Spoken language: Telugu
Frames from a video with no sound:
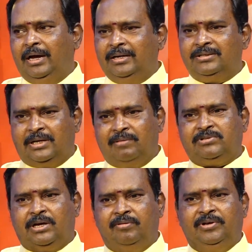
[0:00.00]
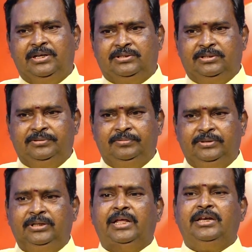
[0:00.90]
అన్ని సగం సగం వినేసి
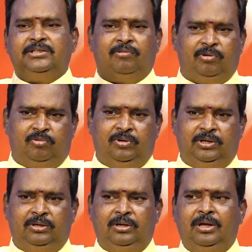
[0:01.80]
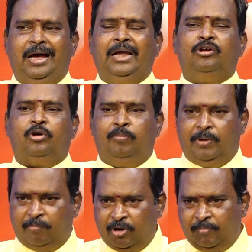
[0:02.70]
ఇదే నిజం అనుకొని ఆ యొక్క
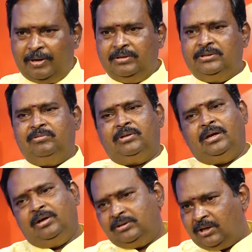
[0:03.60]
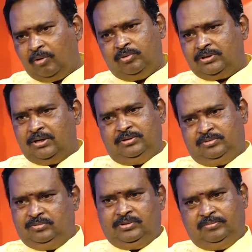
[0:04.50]
భ్రమలో మనం జీవితానికి సాగుడు
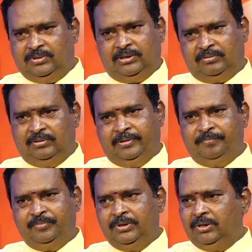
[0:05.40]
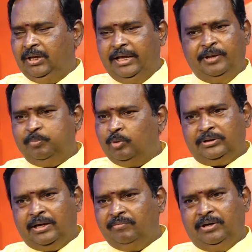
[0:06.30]
సాగిస్తుంటాం అర్థమైందా ఏది
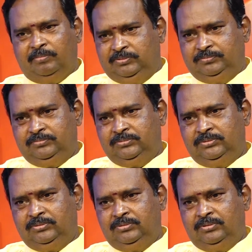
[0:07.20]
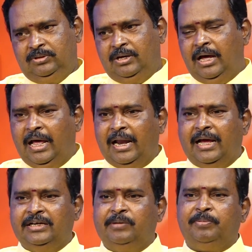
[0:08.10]
పూర్తిగా వినము
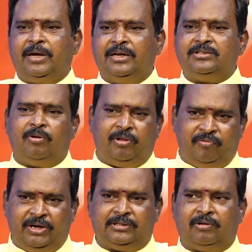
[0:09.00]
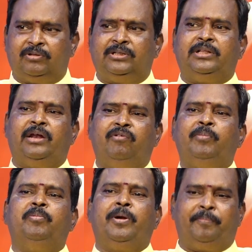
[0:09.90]
అలాగని చెప్పి కనీసం అది విన్న తర్వాత
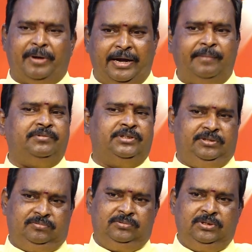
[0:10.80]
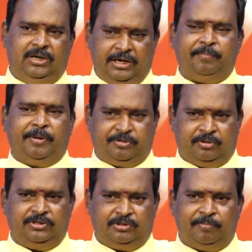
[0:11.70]
దానివైపు మనం ప్రయాణం చేయం అంటే
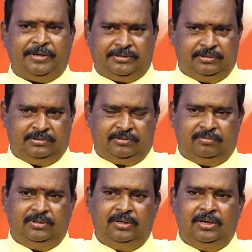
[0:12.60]
పరిశోధించాం పరిశీలించాం